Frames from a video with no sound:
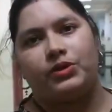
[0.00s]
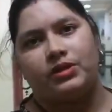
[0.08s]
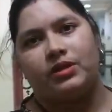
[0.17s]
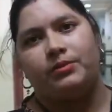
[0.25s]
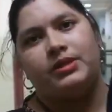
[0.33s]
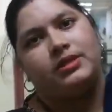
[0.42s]
में
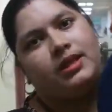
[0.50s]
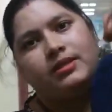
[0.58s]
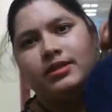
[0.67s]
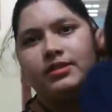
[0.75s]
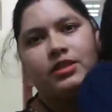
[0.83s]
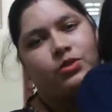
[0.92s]
ऑपरेशन अभी इसका
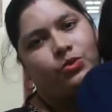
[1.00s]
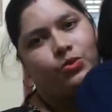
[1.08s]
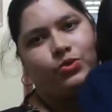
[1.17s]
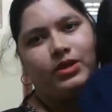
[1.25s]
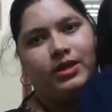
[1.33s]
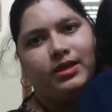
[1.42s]
सक्सेस हो
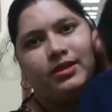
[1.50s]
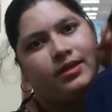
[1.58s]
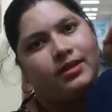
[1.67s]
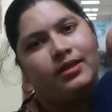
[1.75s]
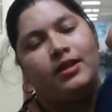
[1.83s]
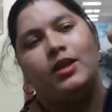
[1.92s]
चुका है
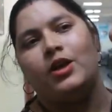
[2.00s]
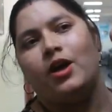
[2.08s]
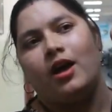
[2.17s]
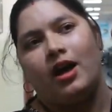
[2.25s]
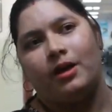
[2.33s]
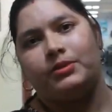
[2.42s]

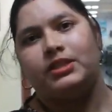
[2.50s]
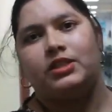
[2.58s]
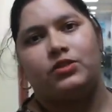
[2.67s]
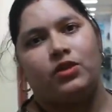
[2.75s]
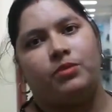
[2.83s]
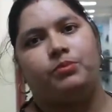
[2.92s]
अब
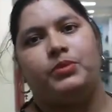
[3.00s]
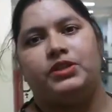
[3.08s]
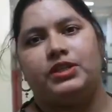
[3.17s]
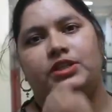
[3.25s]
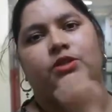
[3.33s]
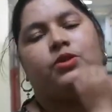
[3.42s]
जैसे इसको हम
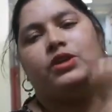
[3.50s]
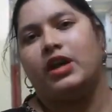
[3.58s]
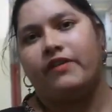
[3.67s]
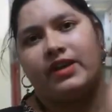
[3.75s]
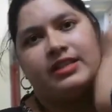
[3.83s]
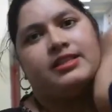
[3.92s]
पीछे से कोई
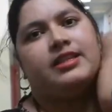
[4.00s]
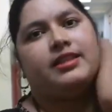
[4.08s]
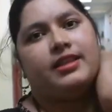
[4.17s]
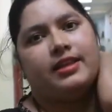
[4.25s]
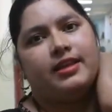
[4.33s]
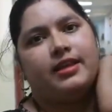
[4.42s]
आवाज़
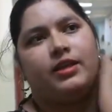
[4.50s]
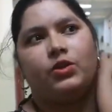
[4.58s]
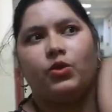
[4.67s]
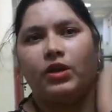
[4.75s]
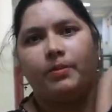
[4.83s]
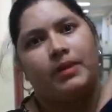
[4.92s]
देते
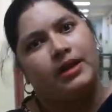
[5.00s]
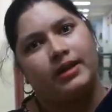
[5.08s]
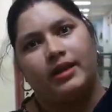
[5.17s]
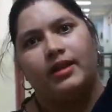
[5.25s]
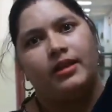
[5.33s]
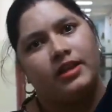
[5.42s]
हैं तो ये
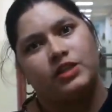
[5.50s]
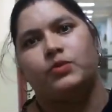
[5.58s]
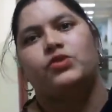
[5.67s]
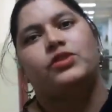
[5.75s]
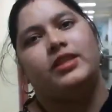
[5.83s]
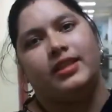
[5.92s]
पलट के
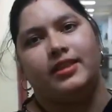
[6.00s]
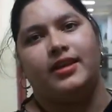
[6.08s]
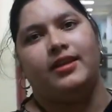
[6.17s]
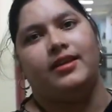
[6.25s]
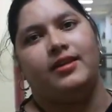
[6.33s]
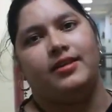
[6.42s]
रिस्पॉन्स
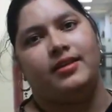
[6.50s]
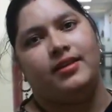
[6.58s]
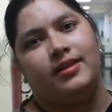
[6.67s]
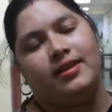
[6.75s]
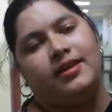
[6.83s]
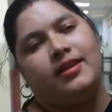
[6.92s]
देता है